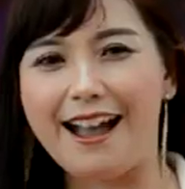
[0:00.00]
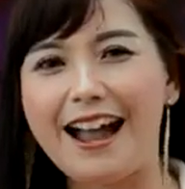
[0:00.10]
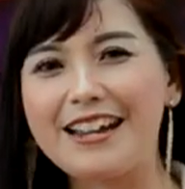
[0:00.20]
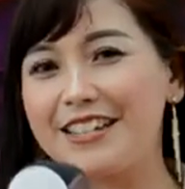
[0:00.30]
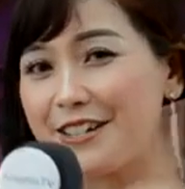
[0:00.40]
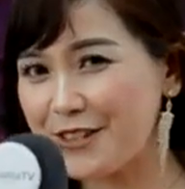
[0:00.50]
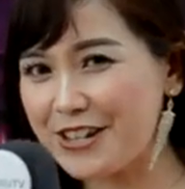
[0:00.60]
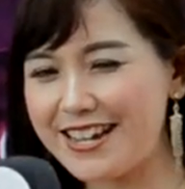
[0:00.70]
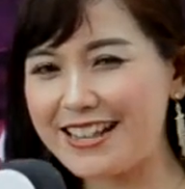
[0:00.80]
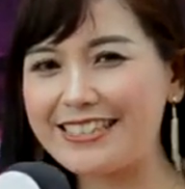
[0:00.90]
I love
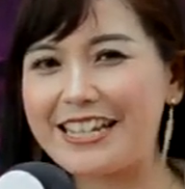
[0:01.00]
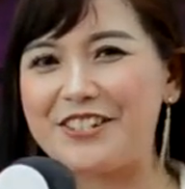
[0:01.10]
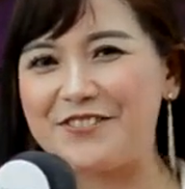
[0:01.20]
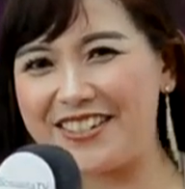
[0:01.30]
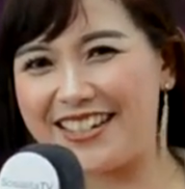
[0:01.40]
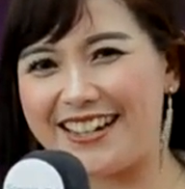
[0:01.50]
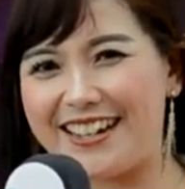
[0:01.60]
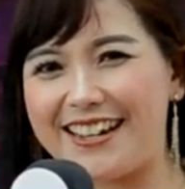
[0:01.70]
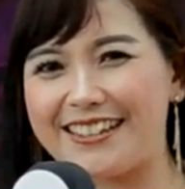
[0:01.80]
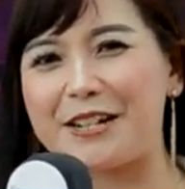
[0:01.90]
Sosialita
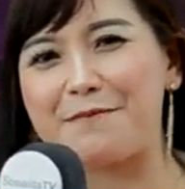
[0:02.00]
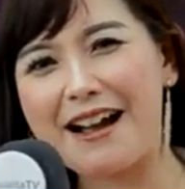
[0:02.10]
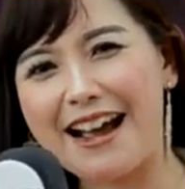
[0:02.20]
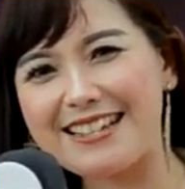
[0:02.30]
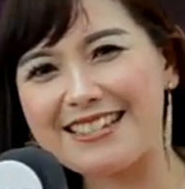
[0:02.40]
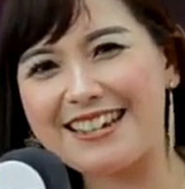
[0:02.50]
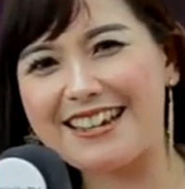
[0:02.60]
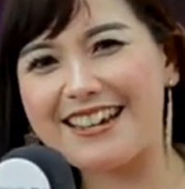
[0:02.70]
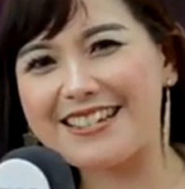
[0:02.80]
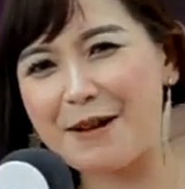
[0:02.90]
TV. Terima
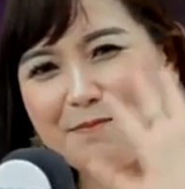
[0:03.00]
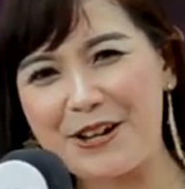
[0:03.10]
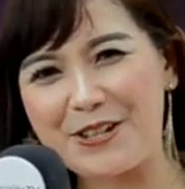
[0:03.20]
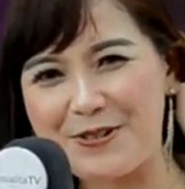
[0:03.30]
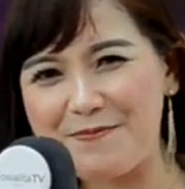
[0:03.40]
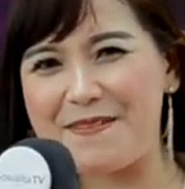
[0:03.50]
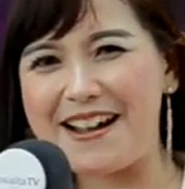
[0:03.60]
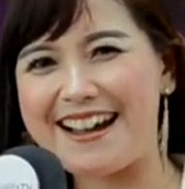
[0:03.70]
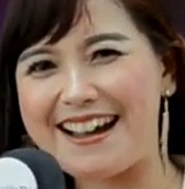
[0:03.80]
kasih. Sampai jumpa.